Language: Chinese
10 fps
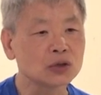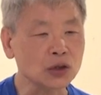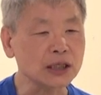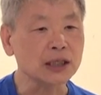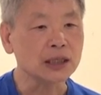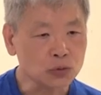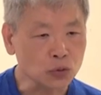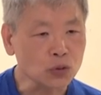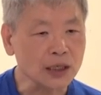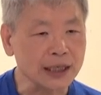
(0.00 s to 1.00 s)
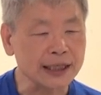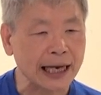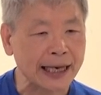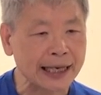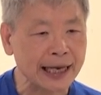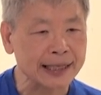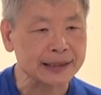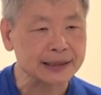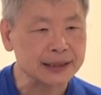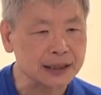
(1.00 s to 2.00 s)
所以，如何来
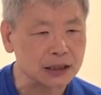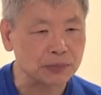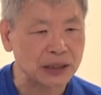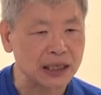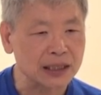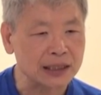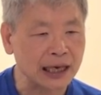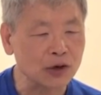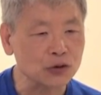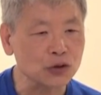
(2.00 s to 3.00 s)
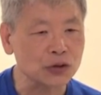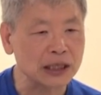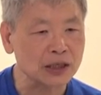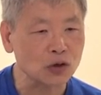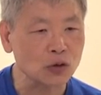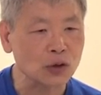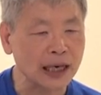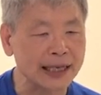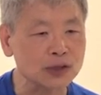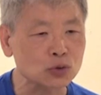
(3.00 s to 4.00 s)
看视频，然后又能够
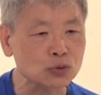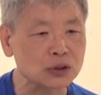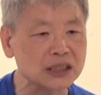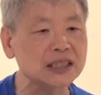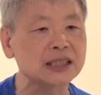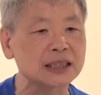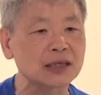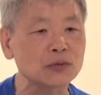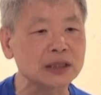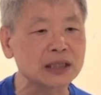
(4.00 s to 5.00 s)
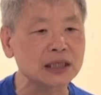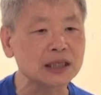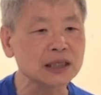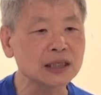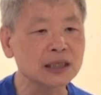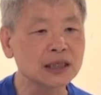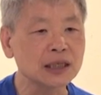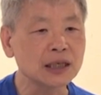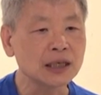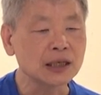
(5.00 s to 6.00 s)
看出自己的问题，
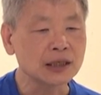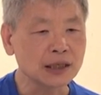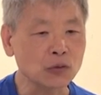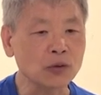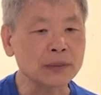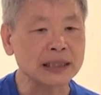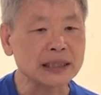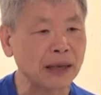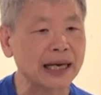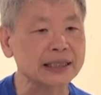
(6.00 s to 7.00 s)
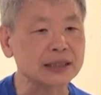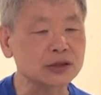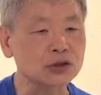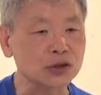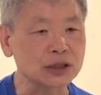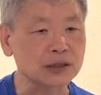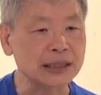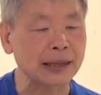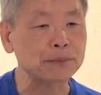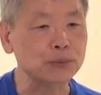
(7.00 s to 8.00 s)
那我们拍的就是
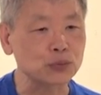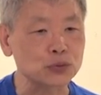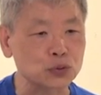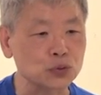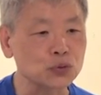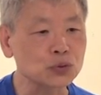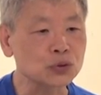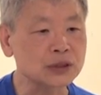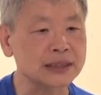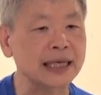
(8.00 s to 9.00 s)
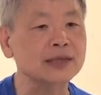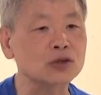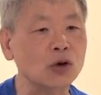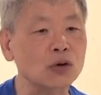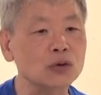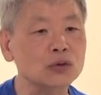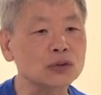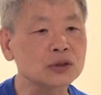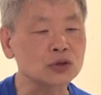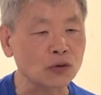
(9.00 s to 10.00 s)
来补足山东
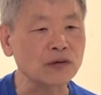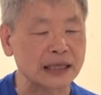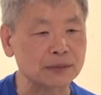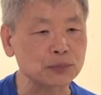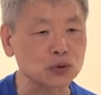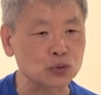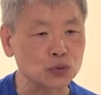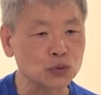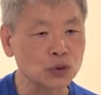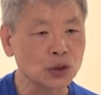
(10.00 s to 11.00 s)
手法的不足，